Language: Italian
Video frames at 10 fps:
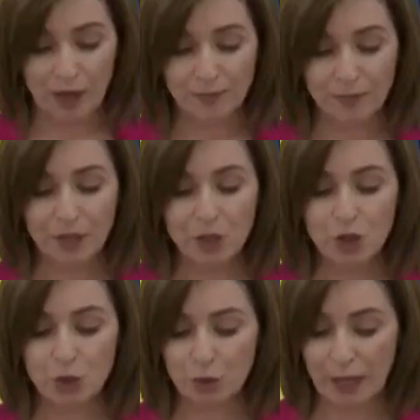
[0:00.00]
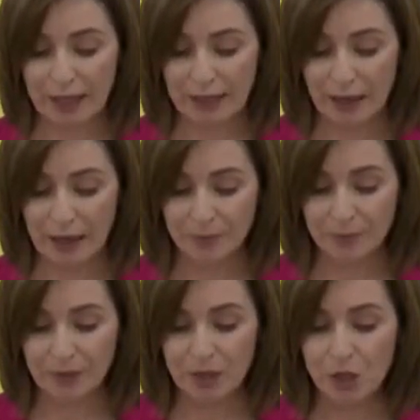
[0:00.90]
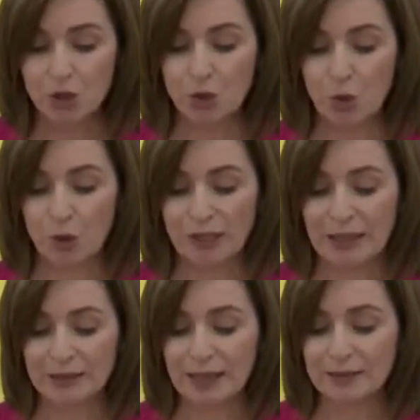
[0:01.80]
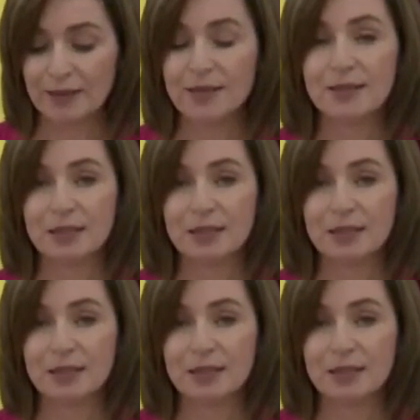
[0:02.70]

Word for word: La presidente neoeletta moldava Maya Sandu